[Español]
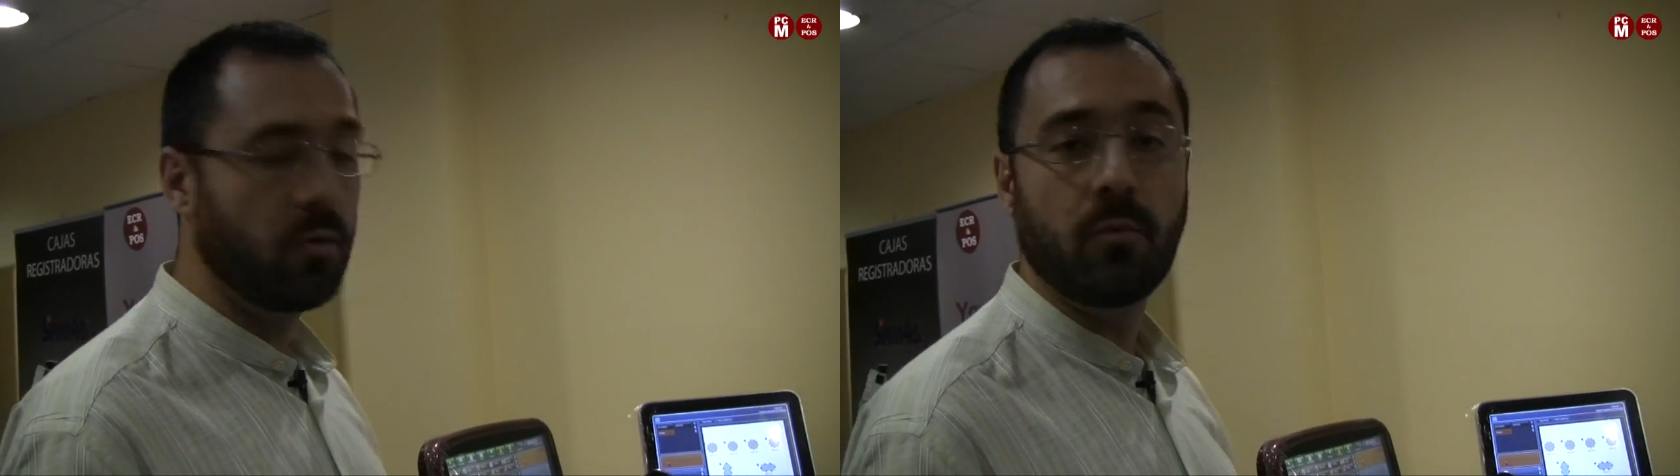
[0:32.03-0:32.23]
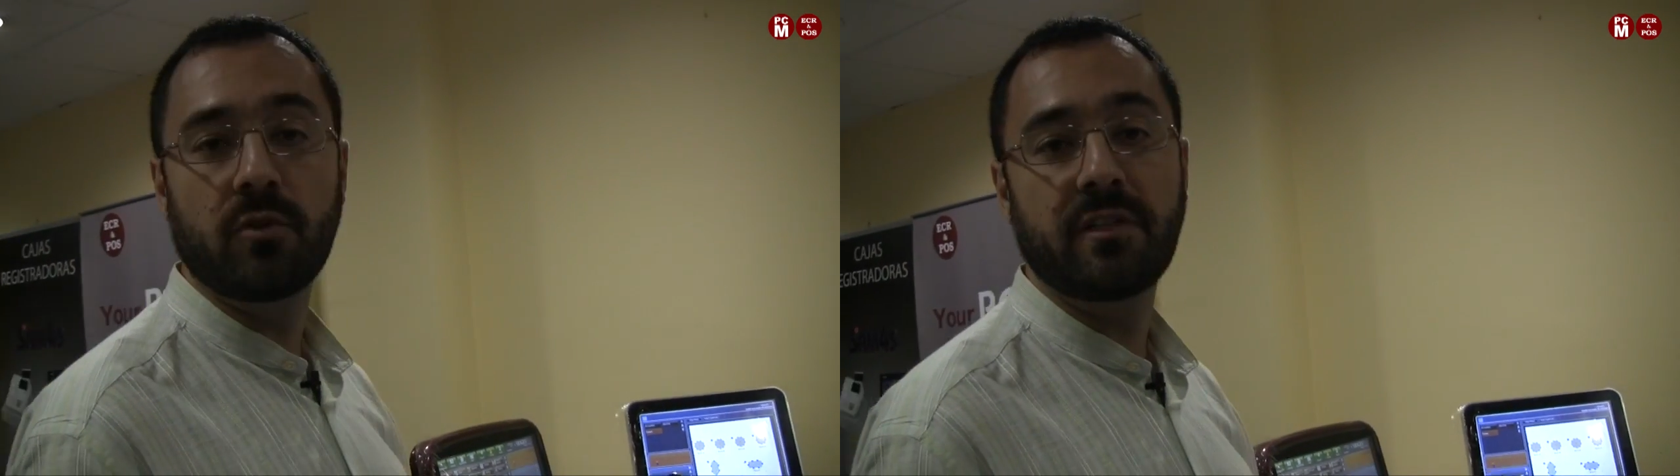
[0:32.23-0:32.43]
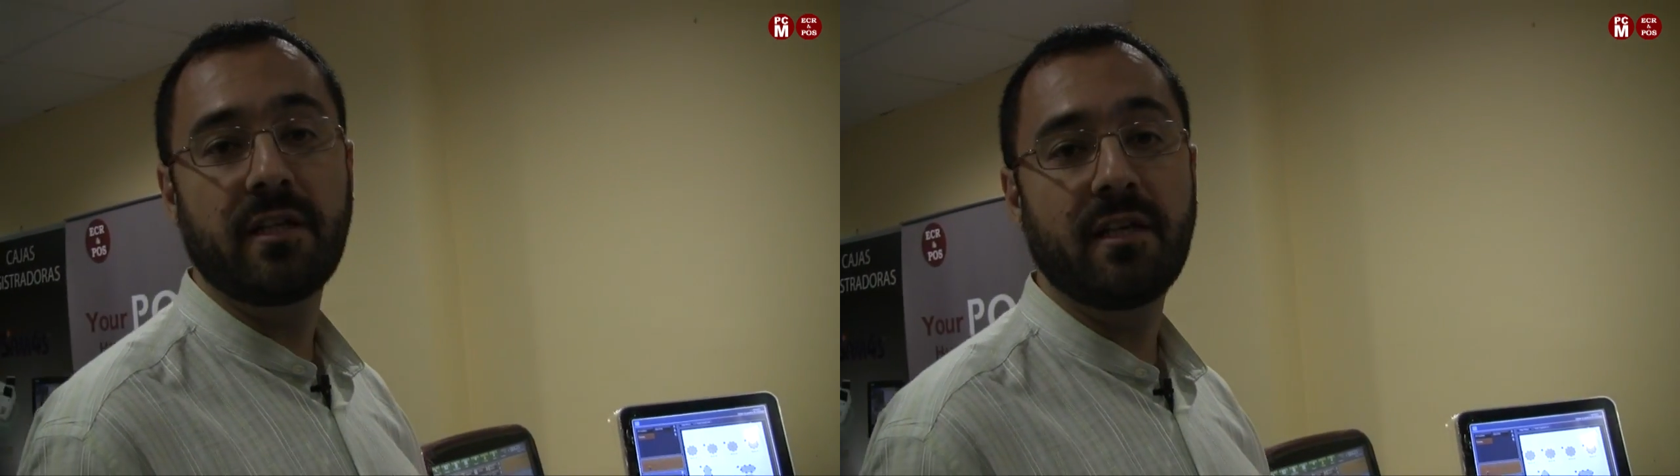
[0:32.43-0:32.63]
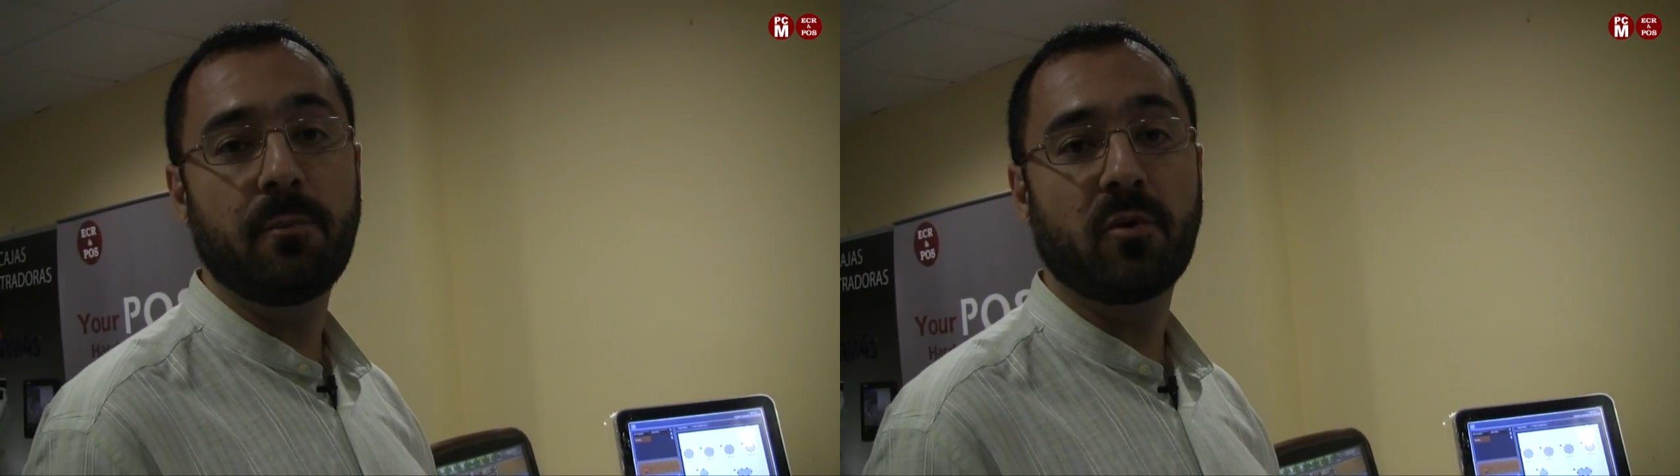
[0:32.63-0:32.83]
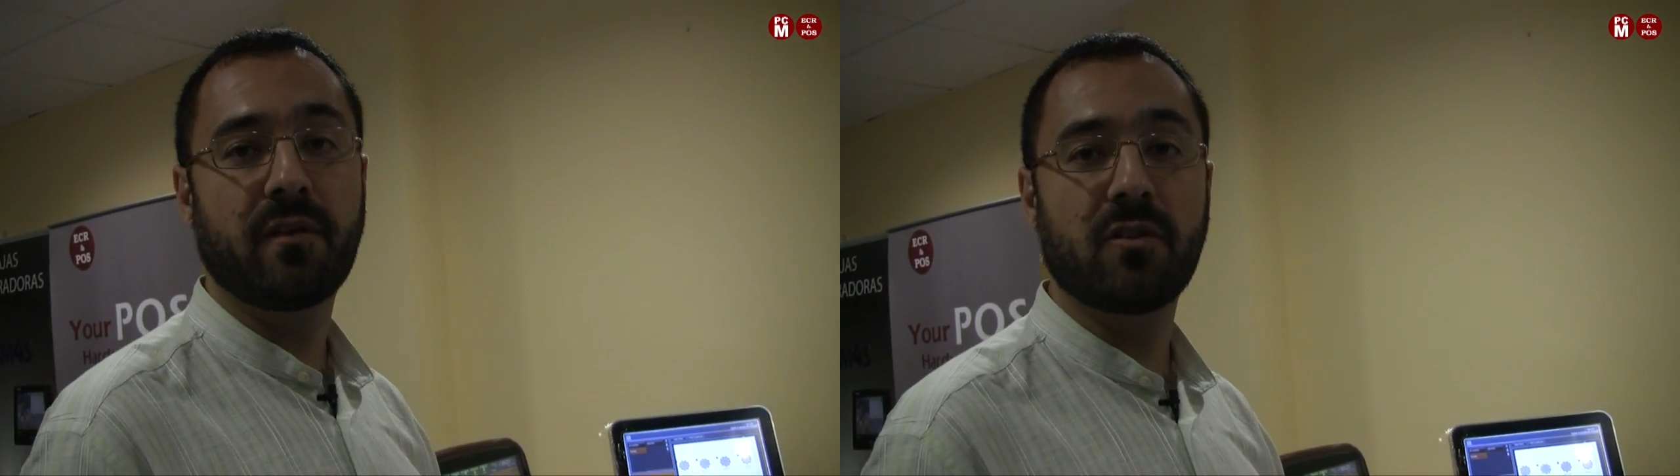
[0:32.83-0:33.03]
cómo sería
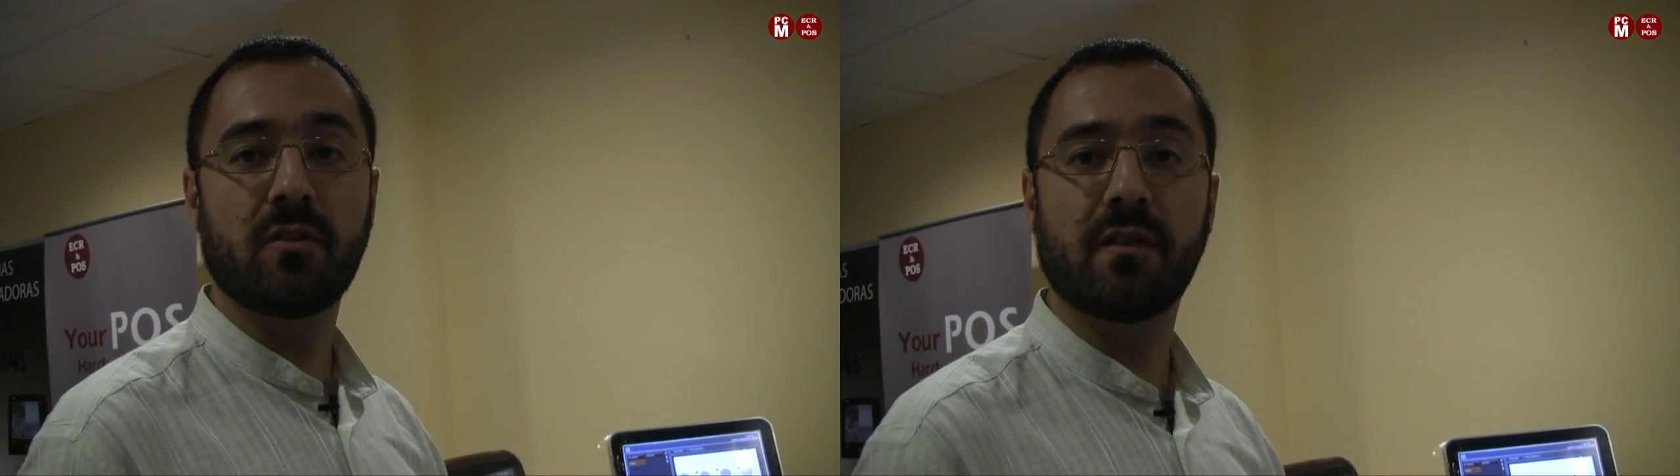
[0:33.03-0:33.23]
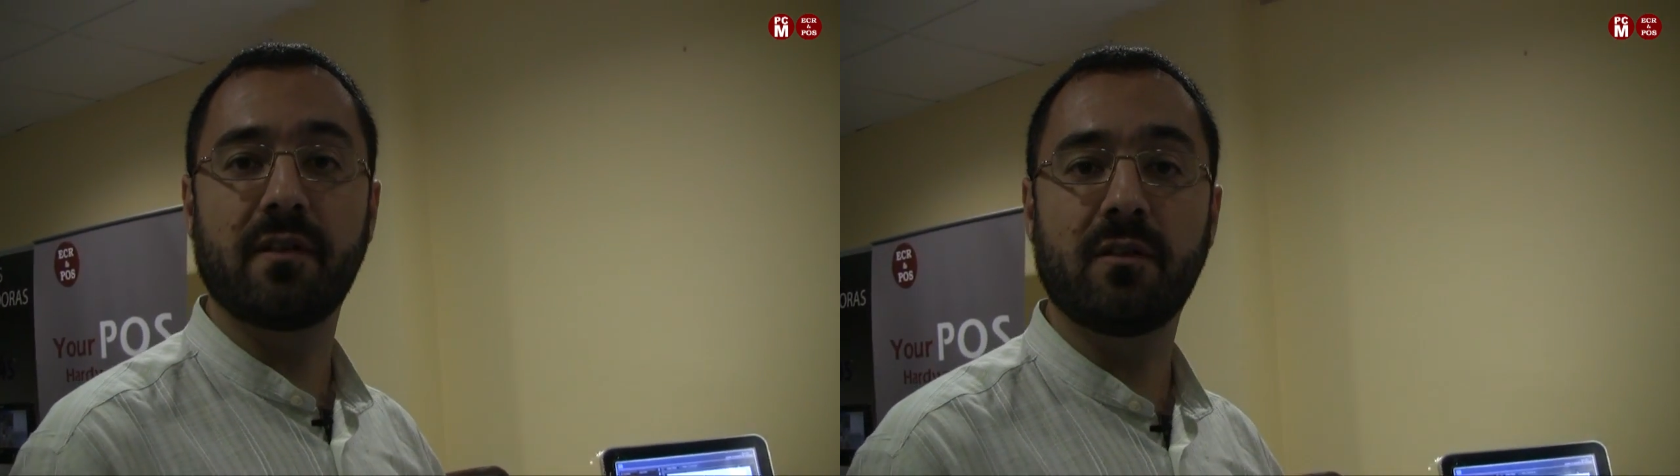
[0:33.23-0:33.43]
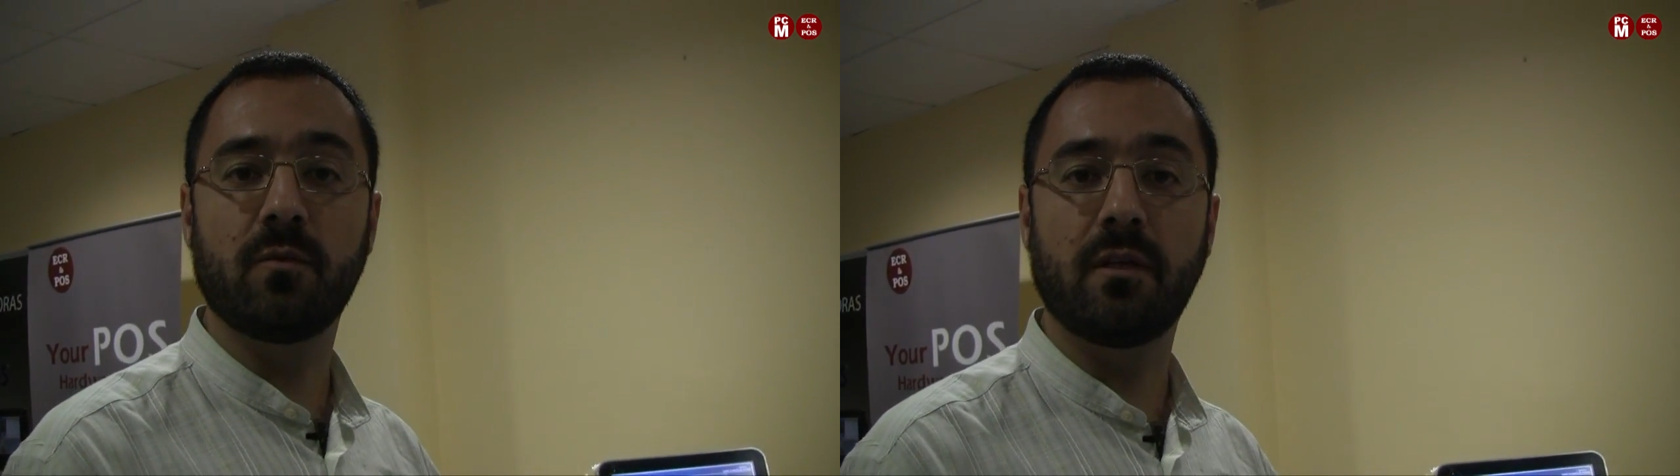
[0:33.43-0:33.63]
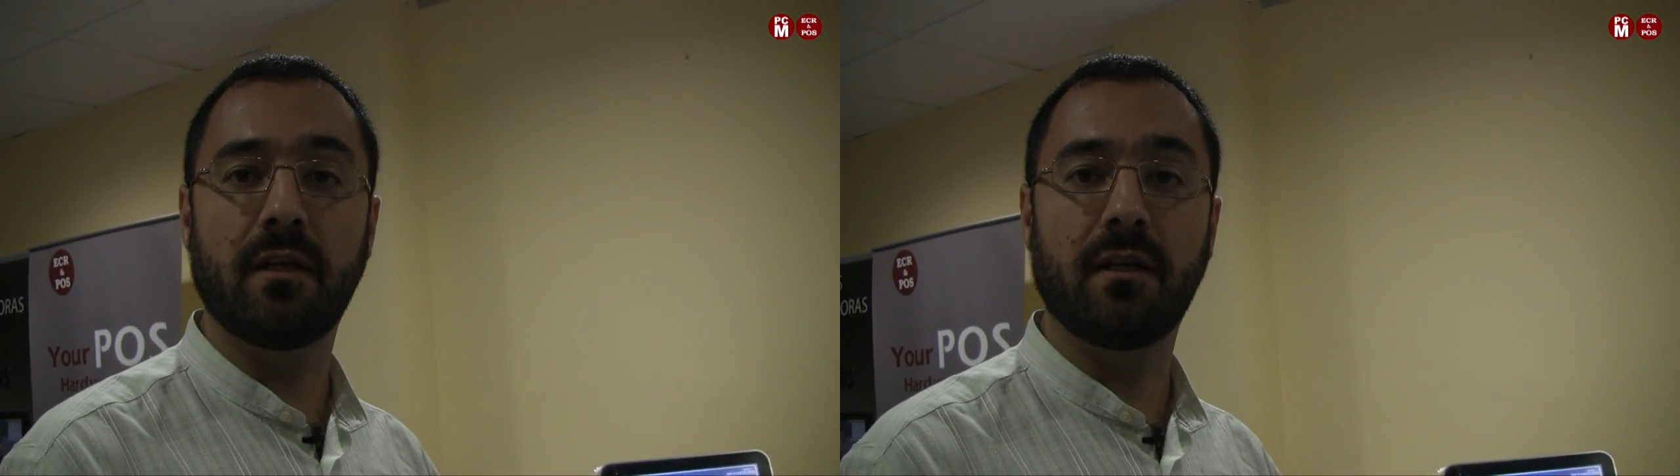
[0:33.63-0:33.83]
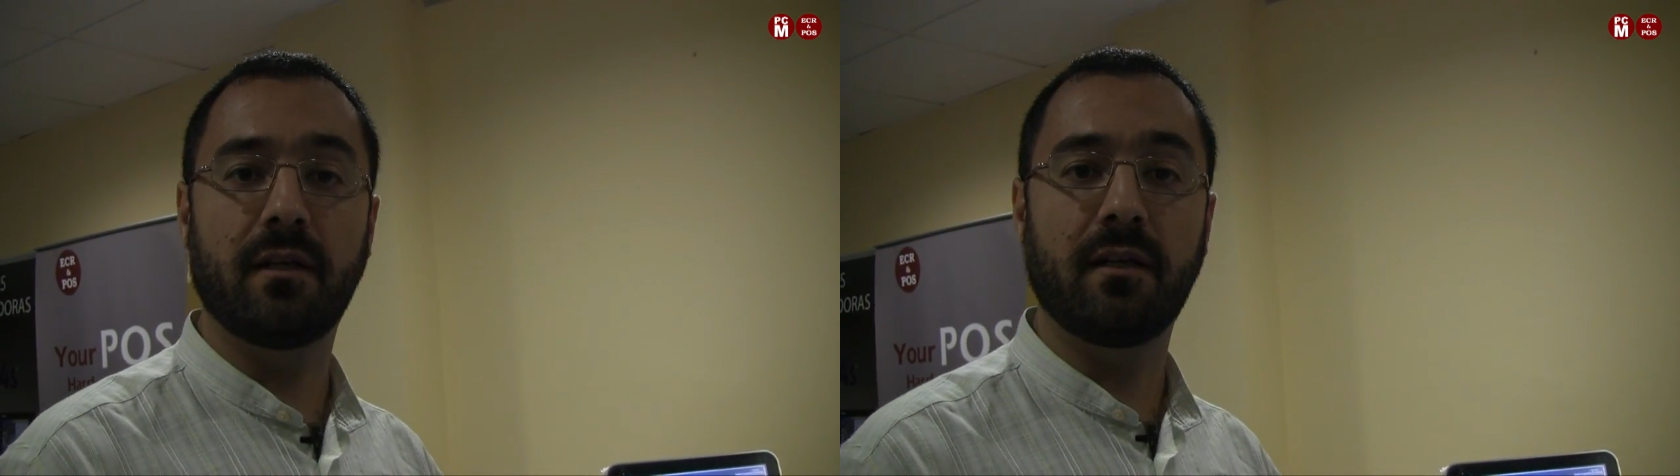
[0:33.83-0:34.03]
el proceso de hacer
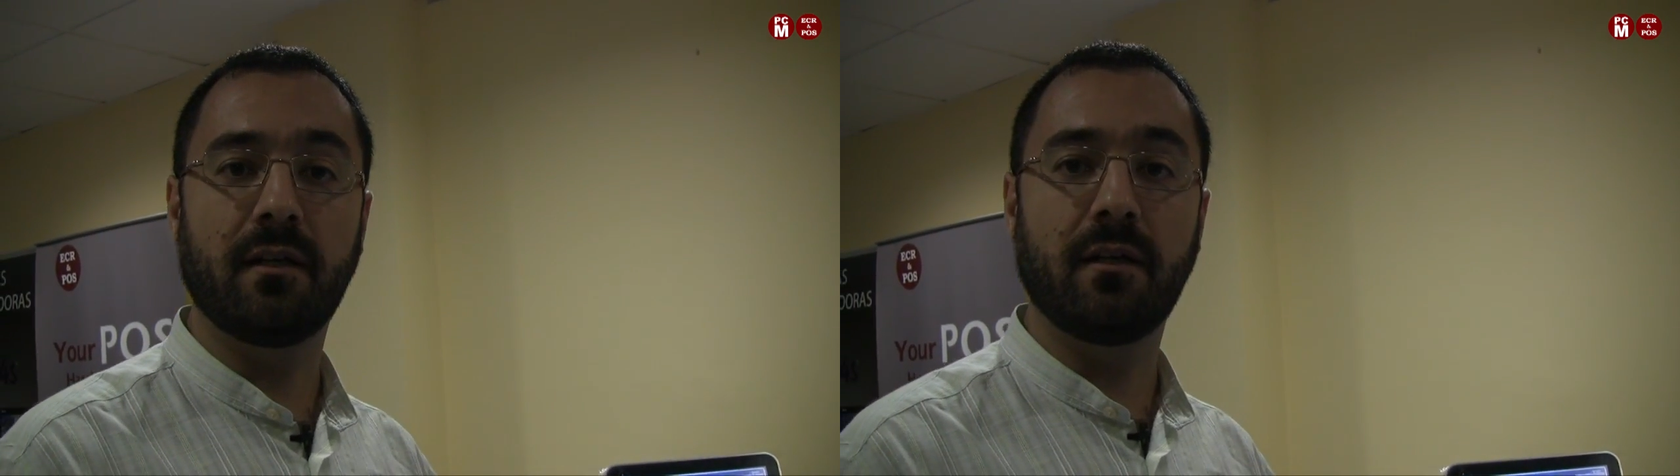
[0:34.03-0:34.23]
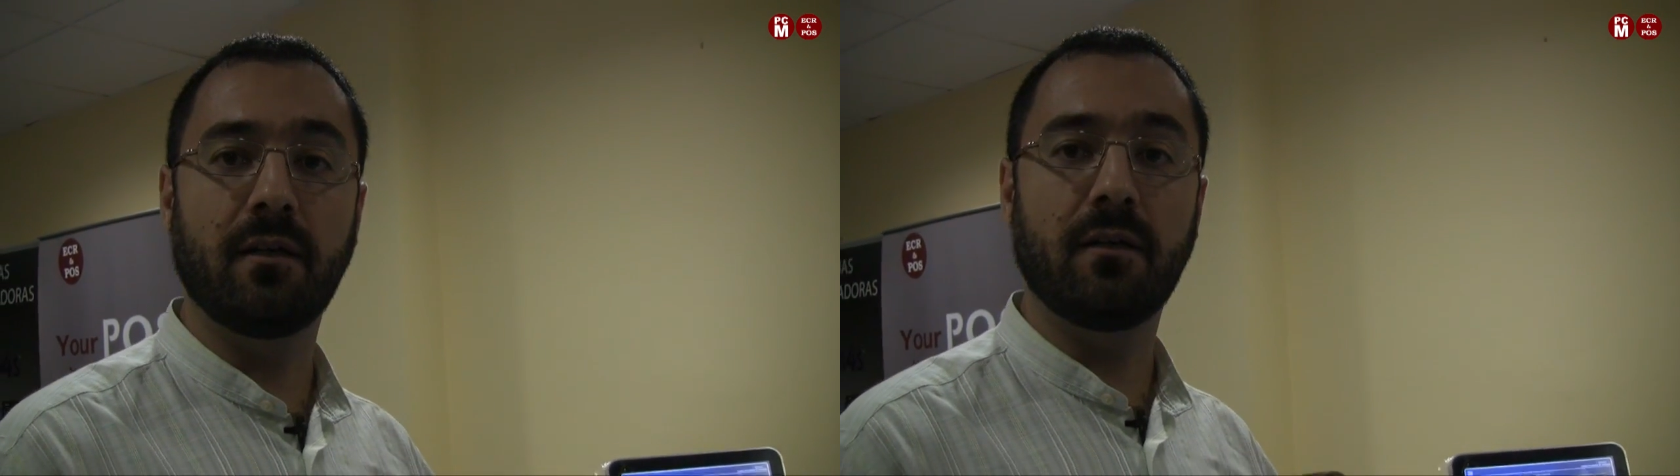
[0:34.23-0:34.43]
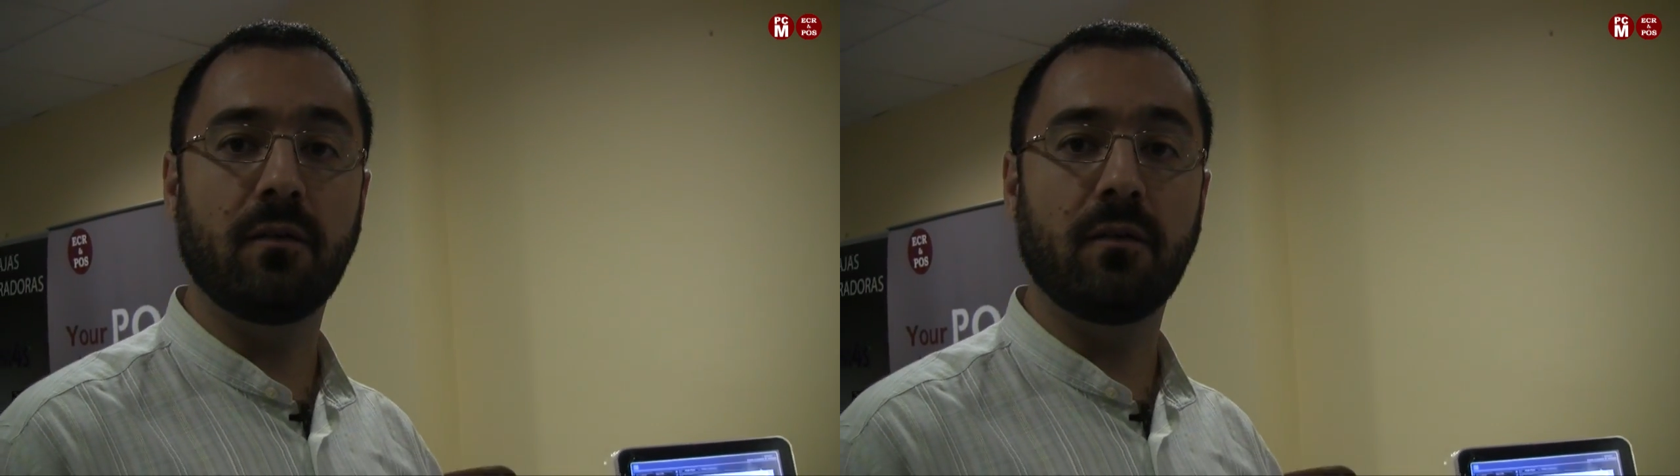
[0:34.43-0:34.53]
una,